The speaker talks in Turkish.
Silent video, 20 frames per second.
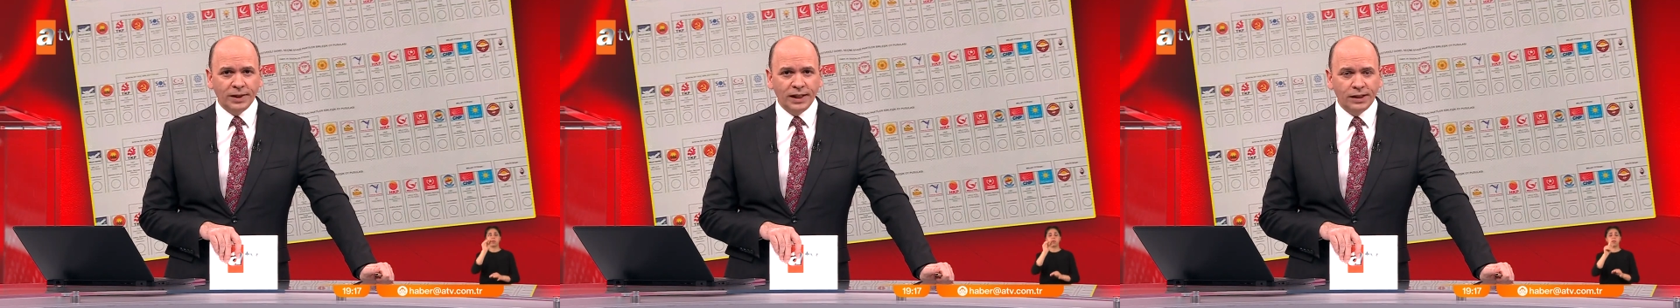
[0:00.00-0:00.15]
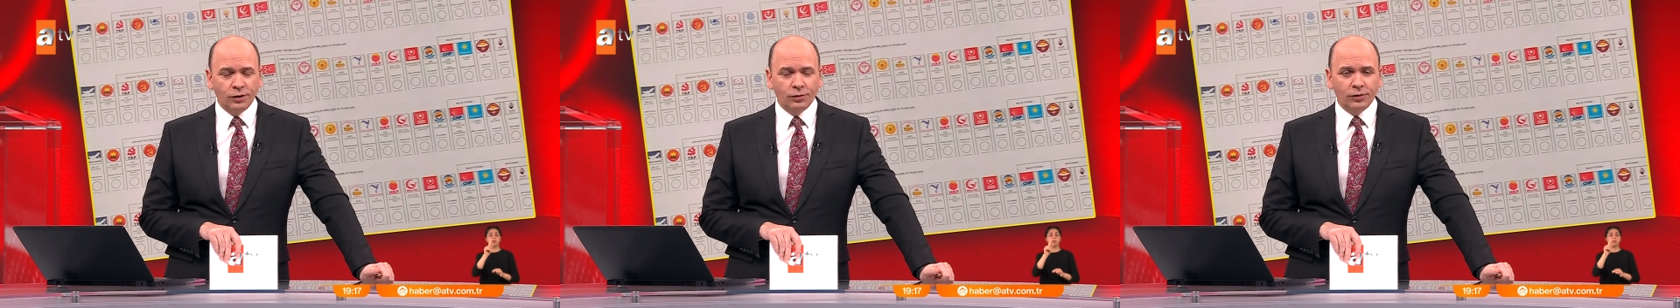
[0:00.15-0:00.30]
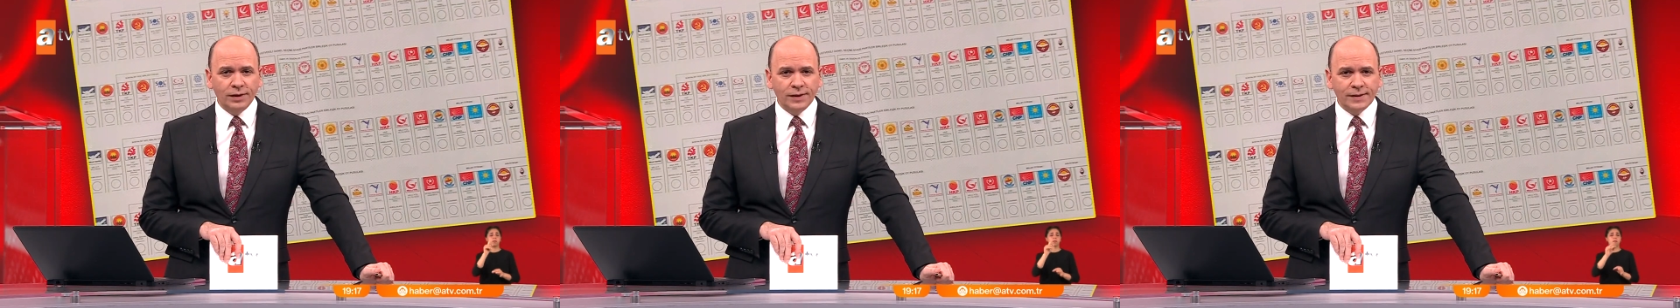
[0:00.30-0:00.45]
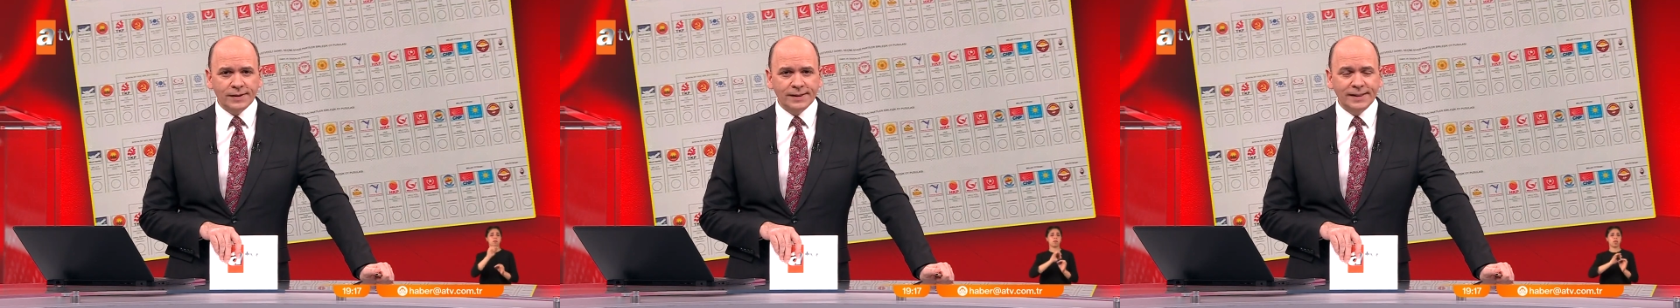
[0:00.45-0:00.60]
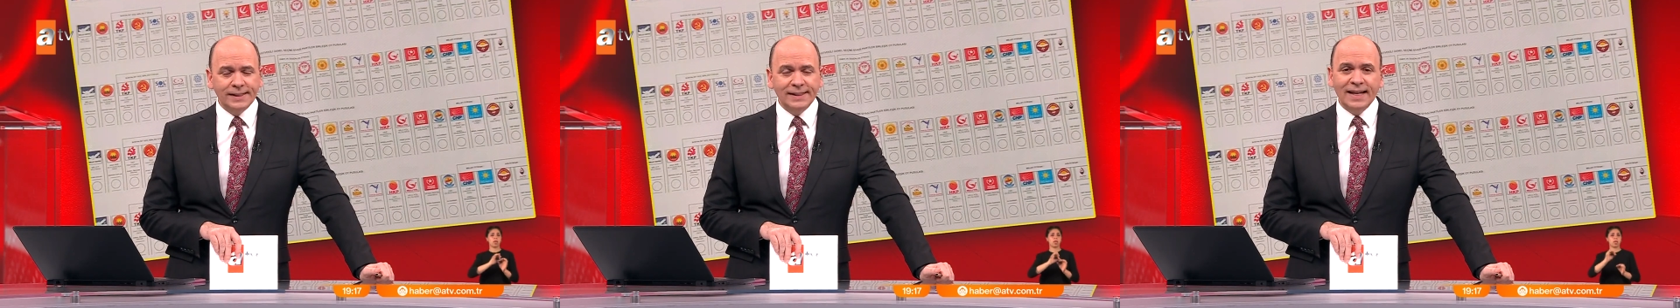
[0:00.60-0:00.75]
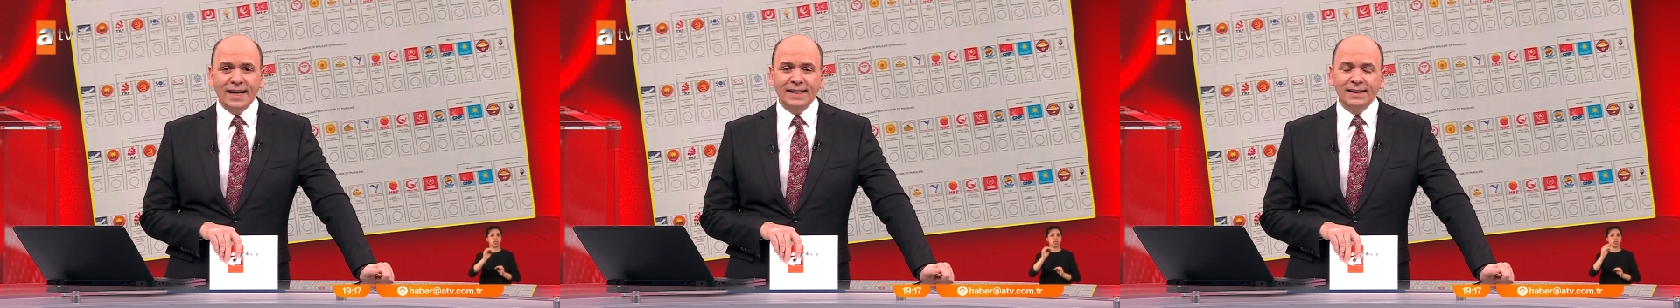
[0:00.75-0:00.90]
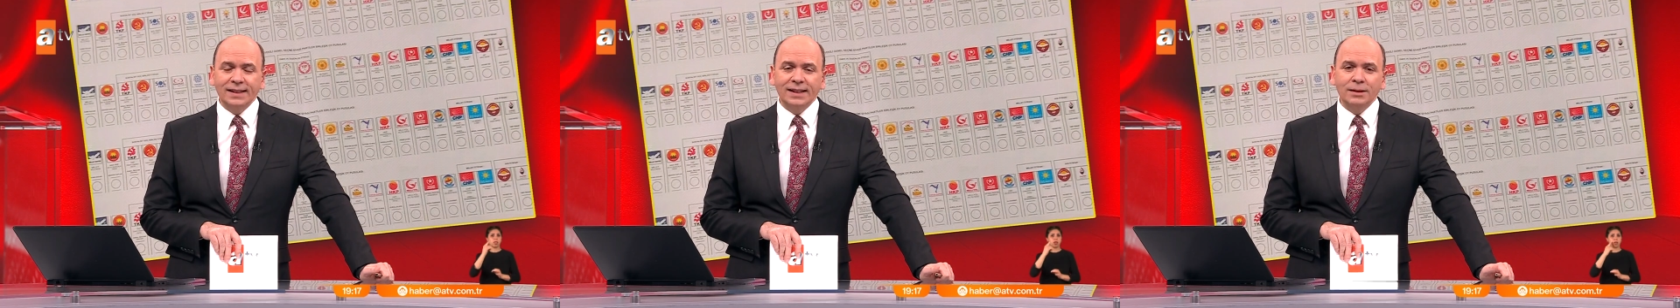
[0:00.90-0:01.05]
Genişliği ise
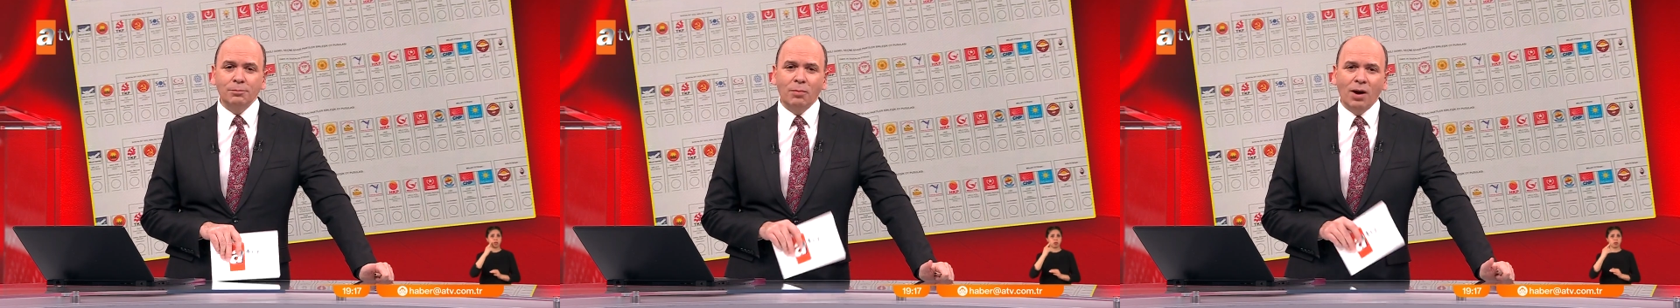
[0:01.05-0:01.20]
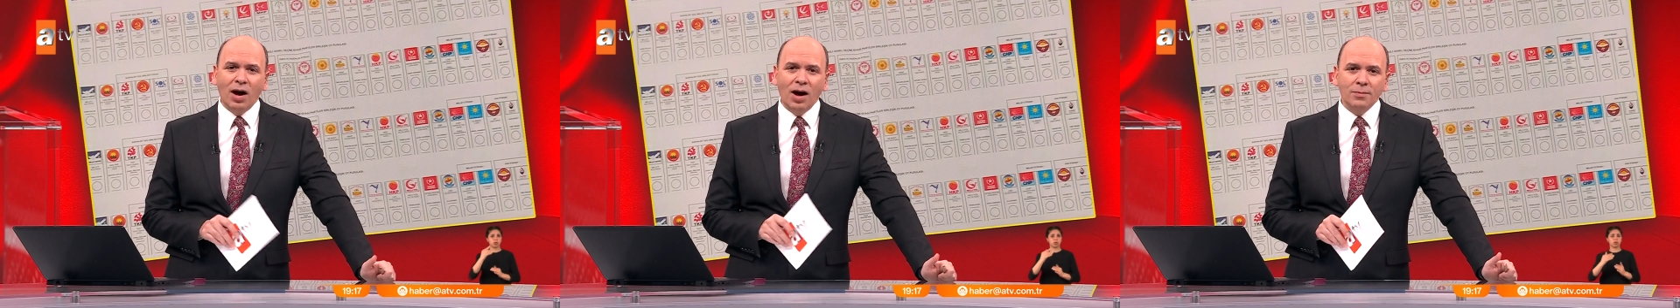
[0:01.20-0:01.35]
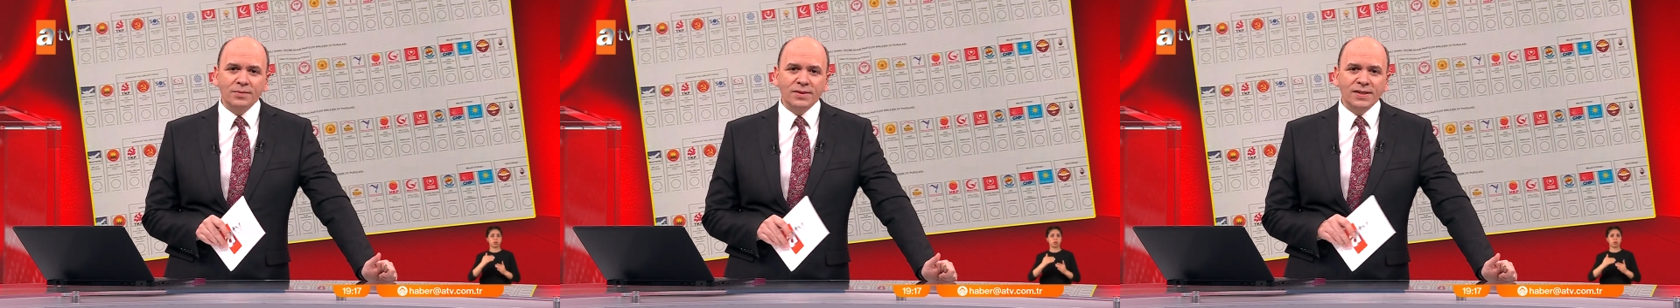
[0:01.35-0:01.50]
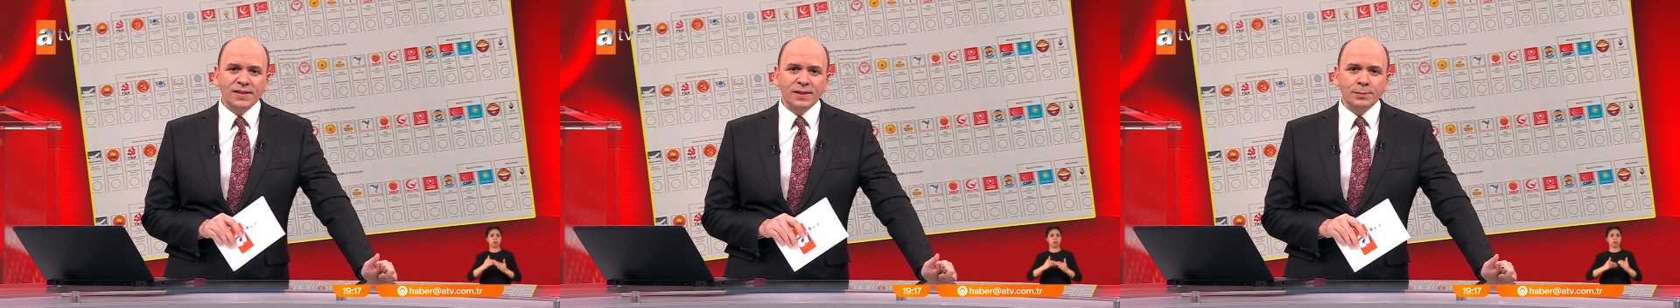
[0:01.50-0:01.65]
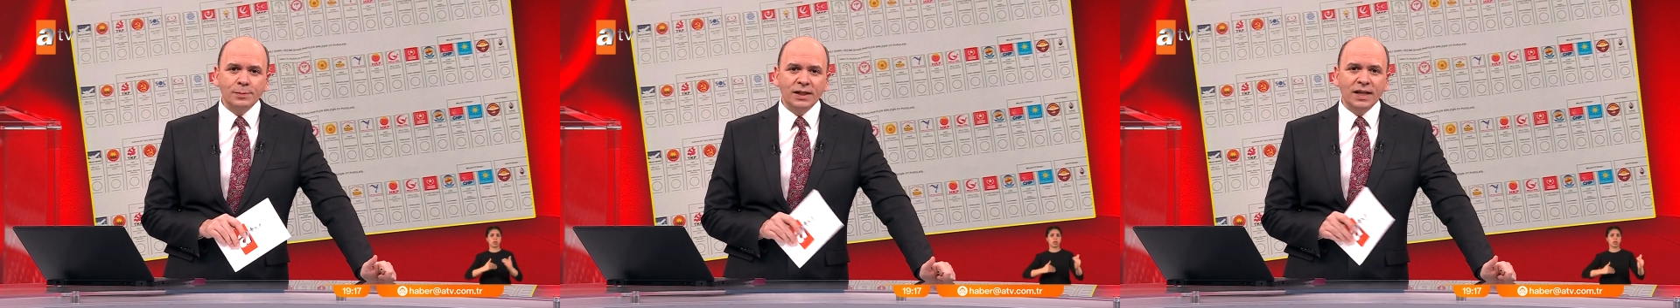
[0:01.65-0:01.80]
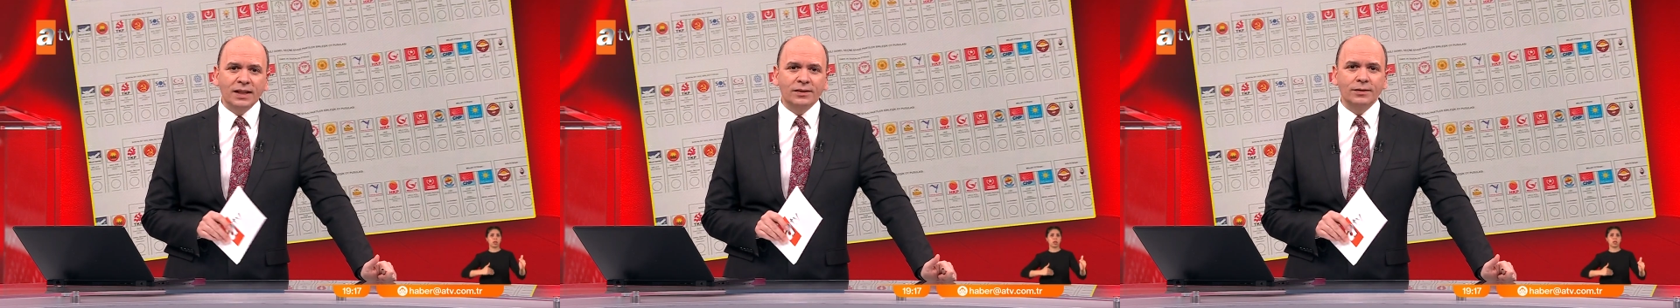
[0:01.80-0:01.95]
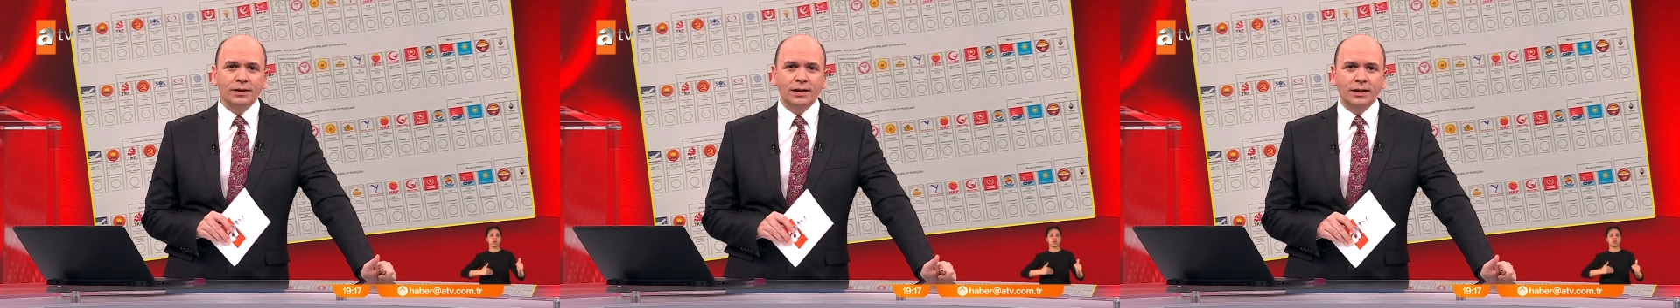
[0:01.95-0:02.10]
illerdeki bağımsız
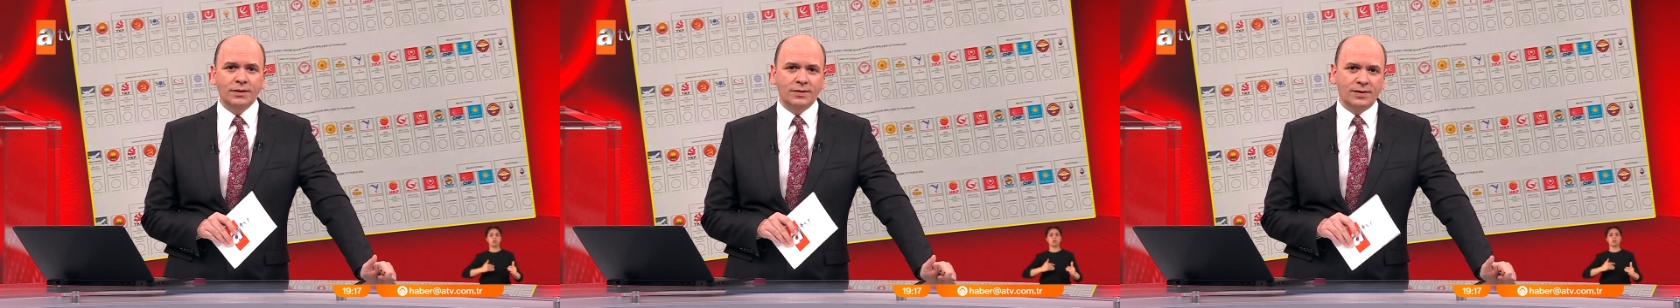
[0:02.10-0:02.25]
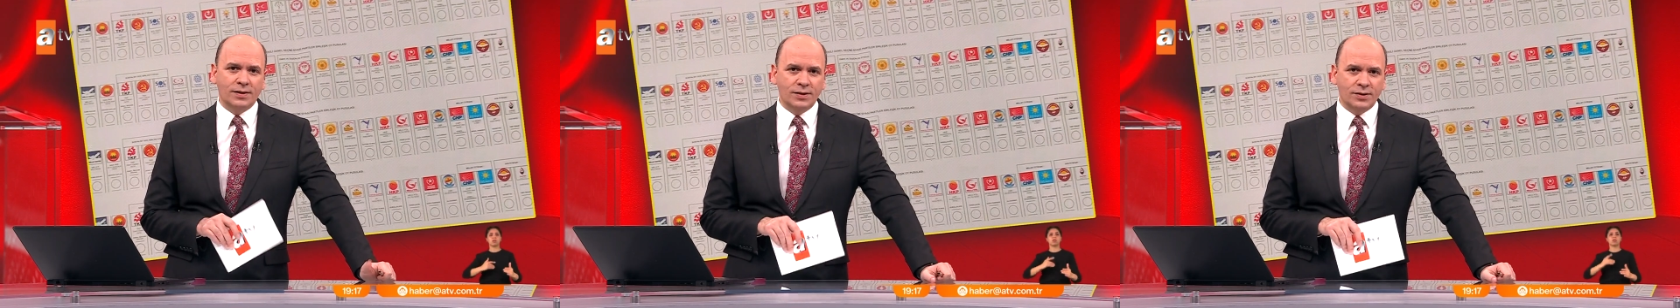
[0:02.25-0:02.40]
milletvekili